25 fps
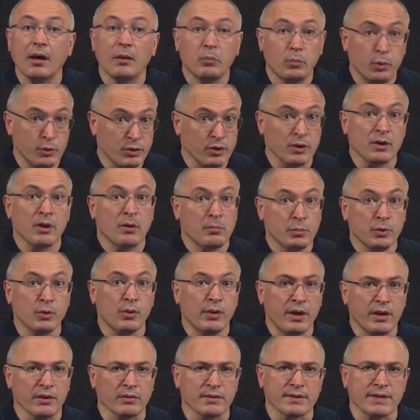Путин
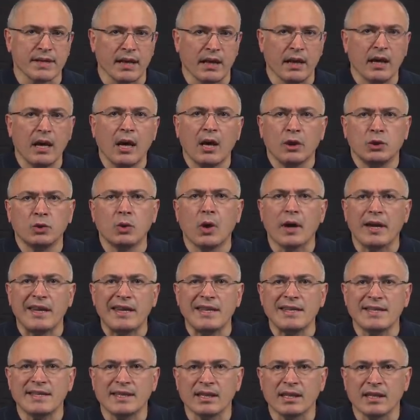обнулился, но
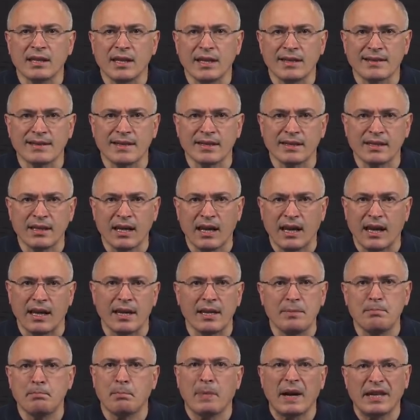истинная цена
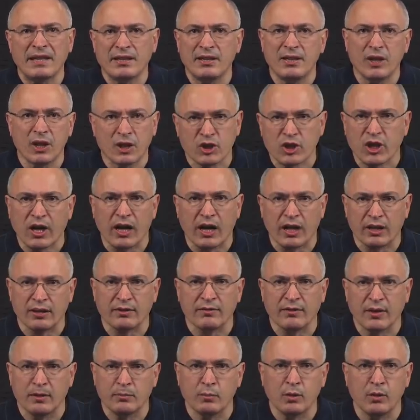и поддержка
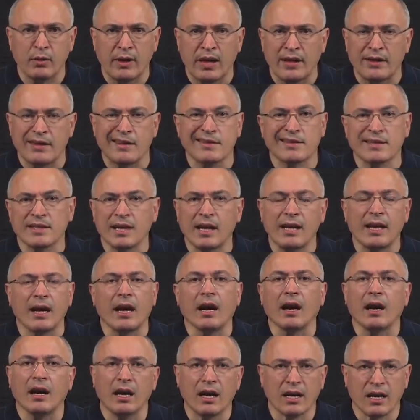этого обнуления
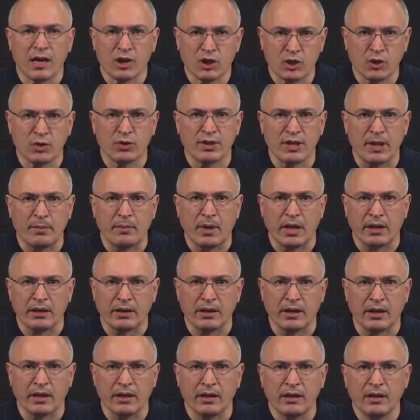стали хорошо
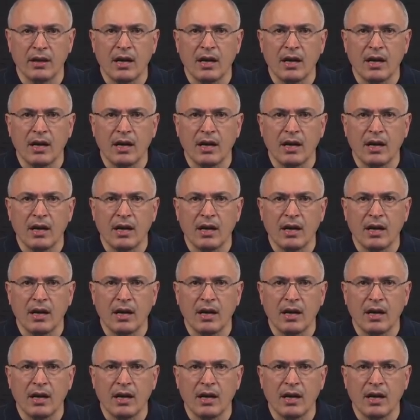заметны.